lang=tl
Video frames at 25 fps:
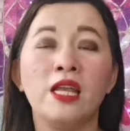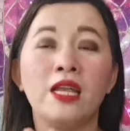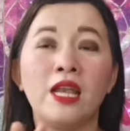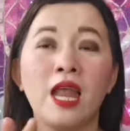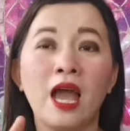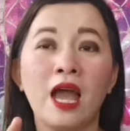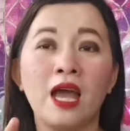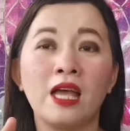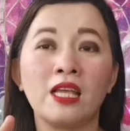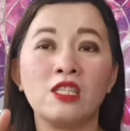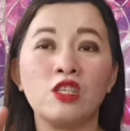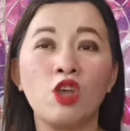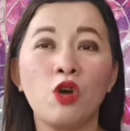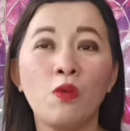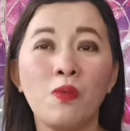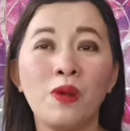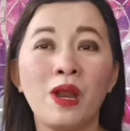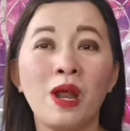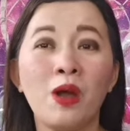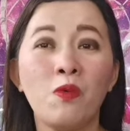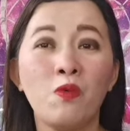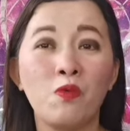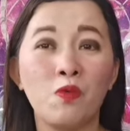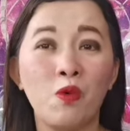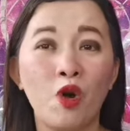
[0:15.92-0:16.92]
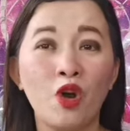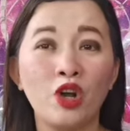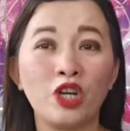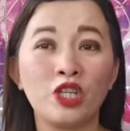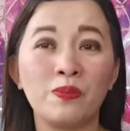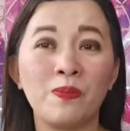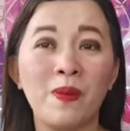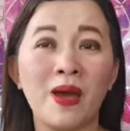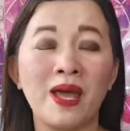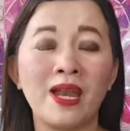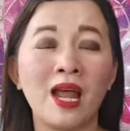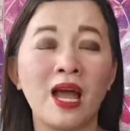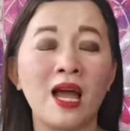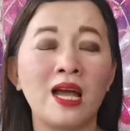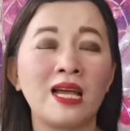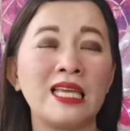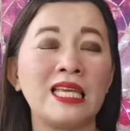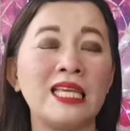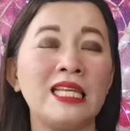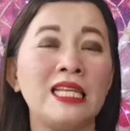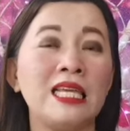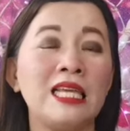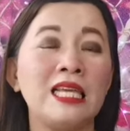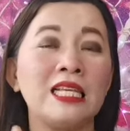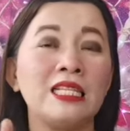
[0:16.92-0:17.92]
na sobrang worst, parang ang
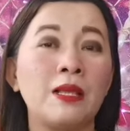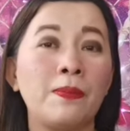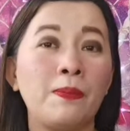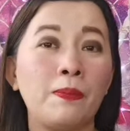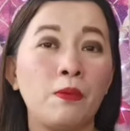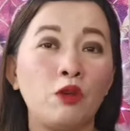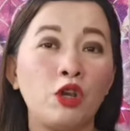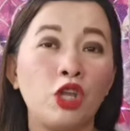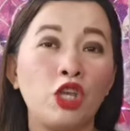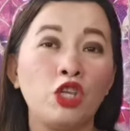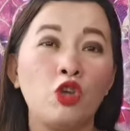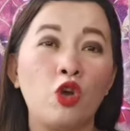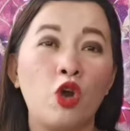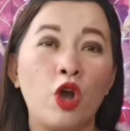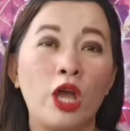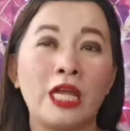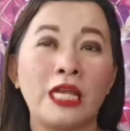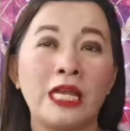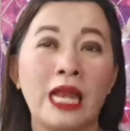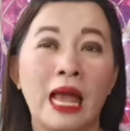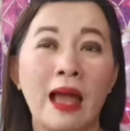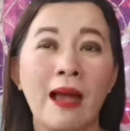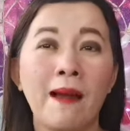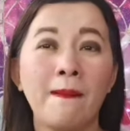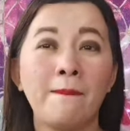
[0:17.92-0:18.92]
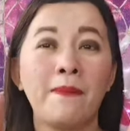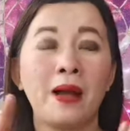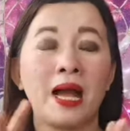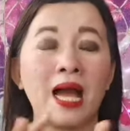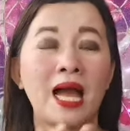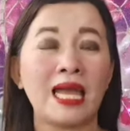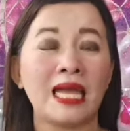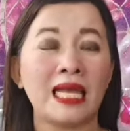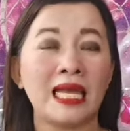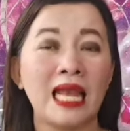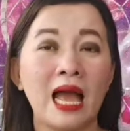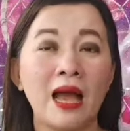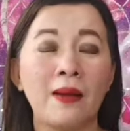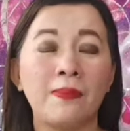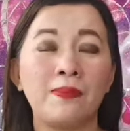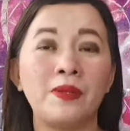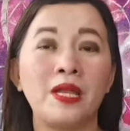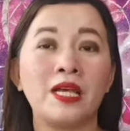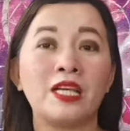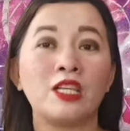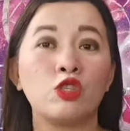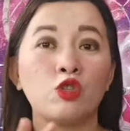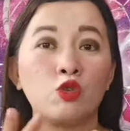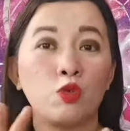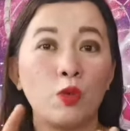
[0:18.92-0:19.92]
iniisip po ninyo ay napakailap
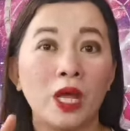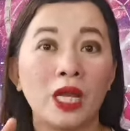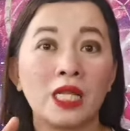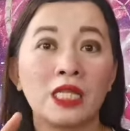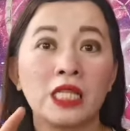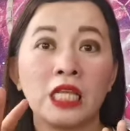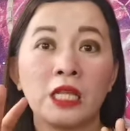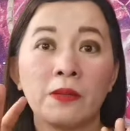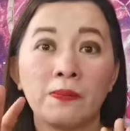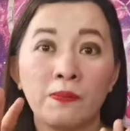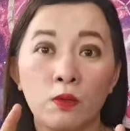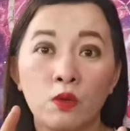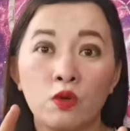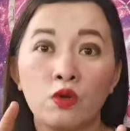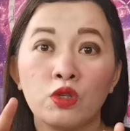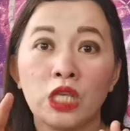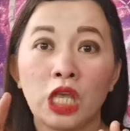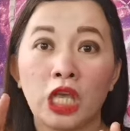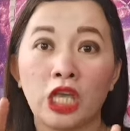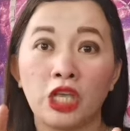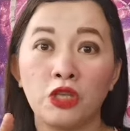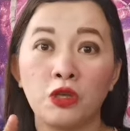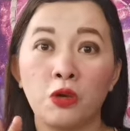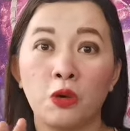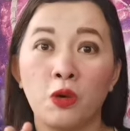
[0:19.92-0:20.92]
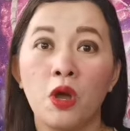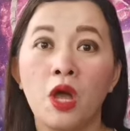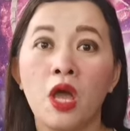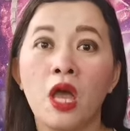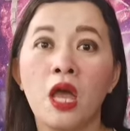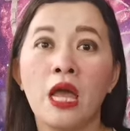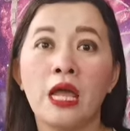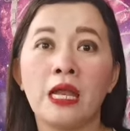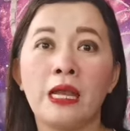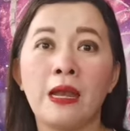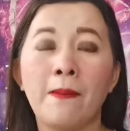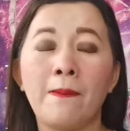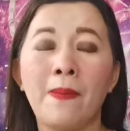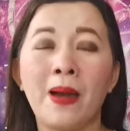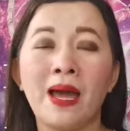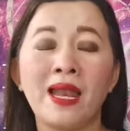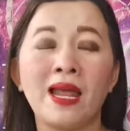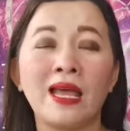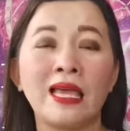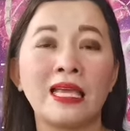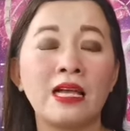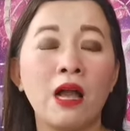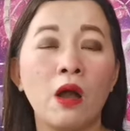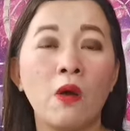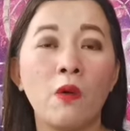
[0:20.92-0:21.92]
ng swerte po sa inyo na
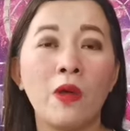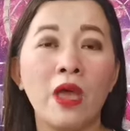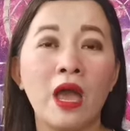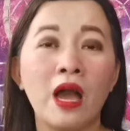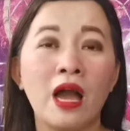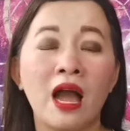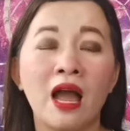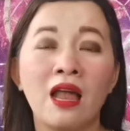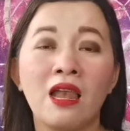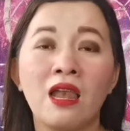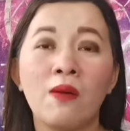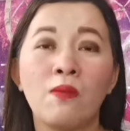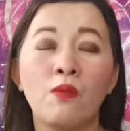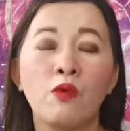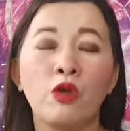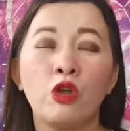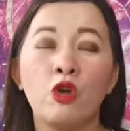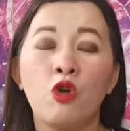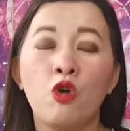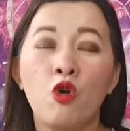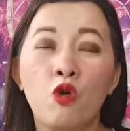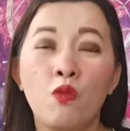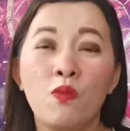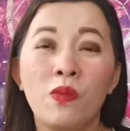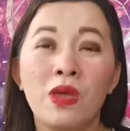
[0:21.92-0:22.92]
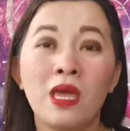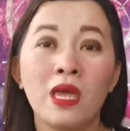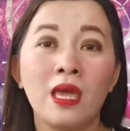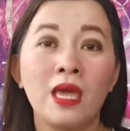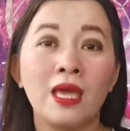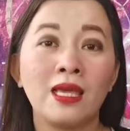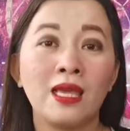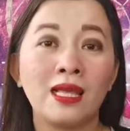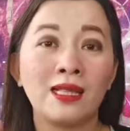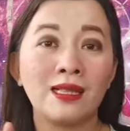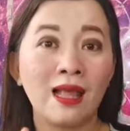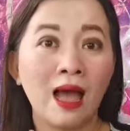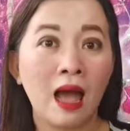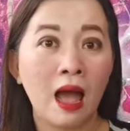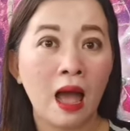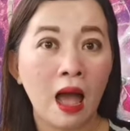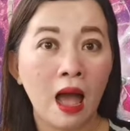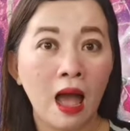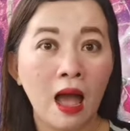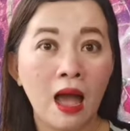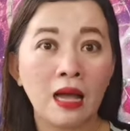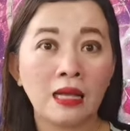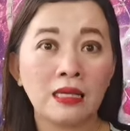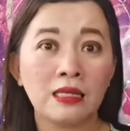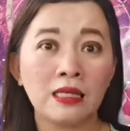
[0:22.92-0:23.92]
parang ikaw ay akala mo'y humihigit ng
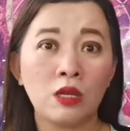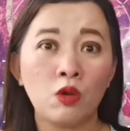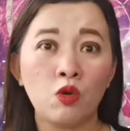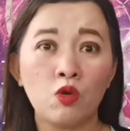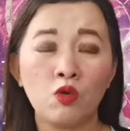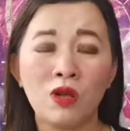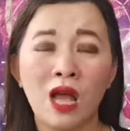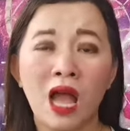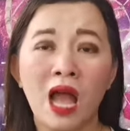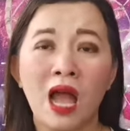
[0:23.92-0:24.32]
ah, sa